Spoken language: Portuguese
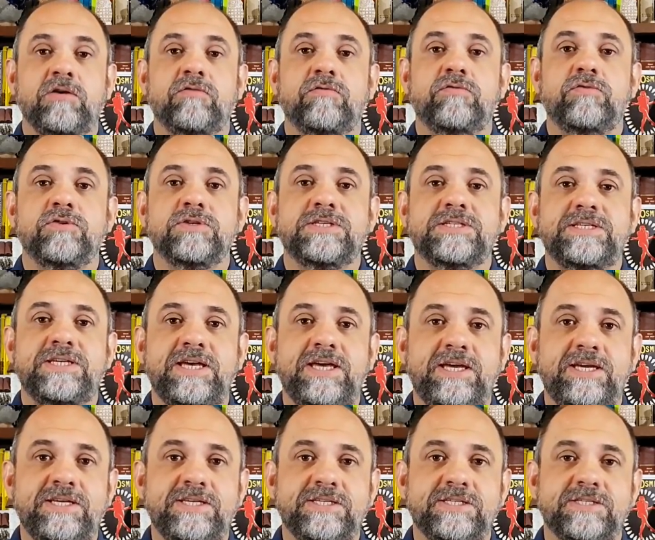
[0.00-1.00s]

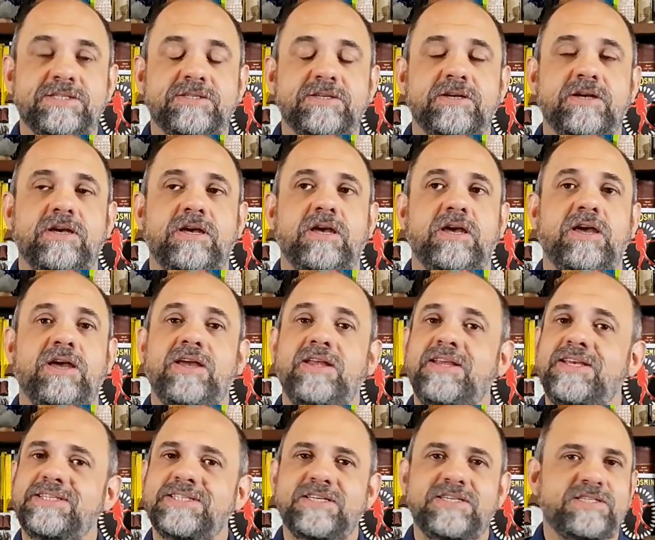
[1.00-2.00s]
Vocês, é, é
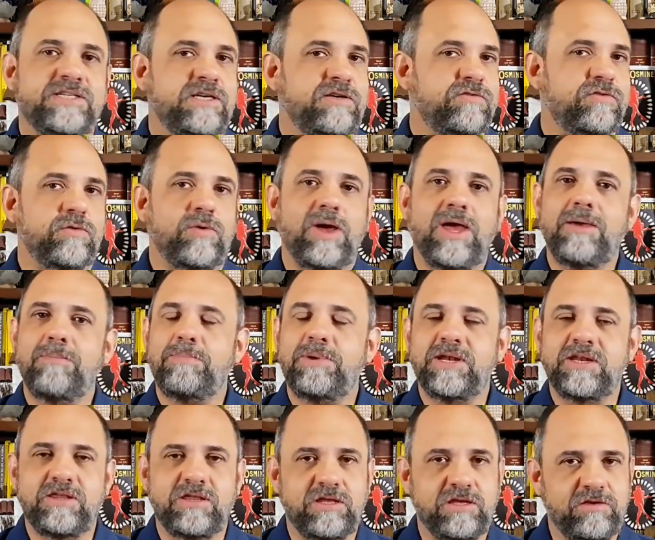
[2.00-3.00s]
inesquecível, é
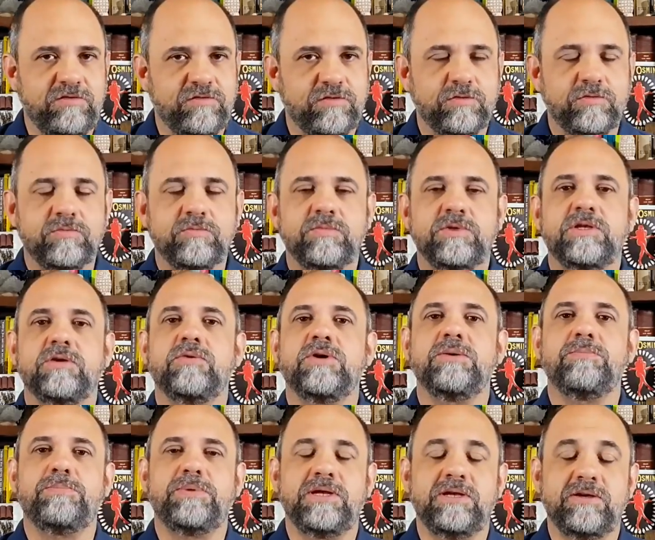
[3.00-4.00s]
imperdível, então é,